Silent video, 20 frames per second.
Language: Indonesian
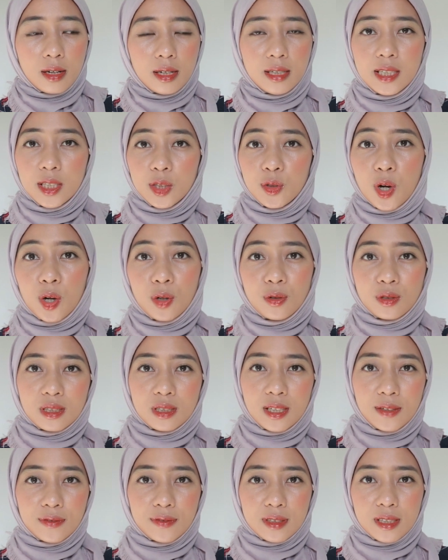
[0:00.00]
di situ aku
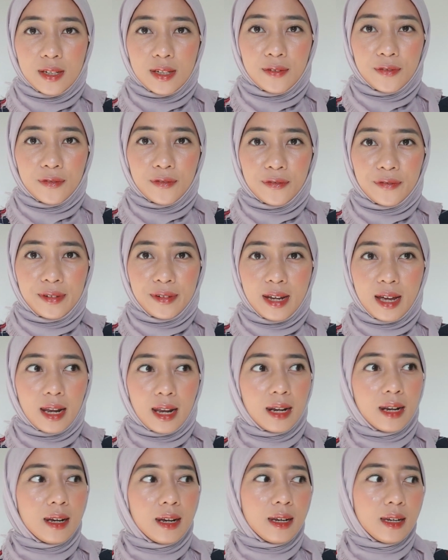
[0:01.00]
sniff sniff
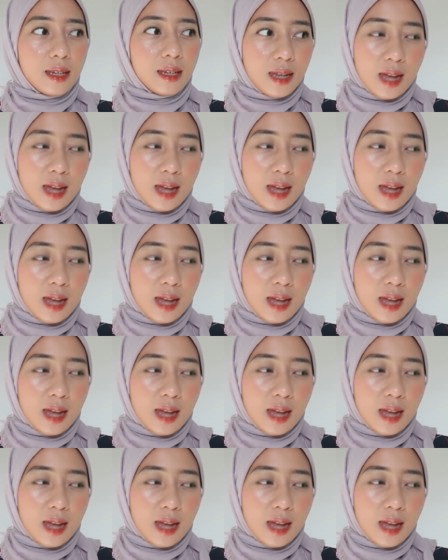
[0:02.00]
dan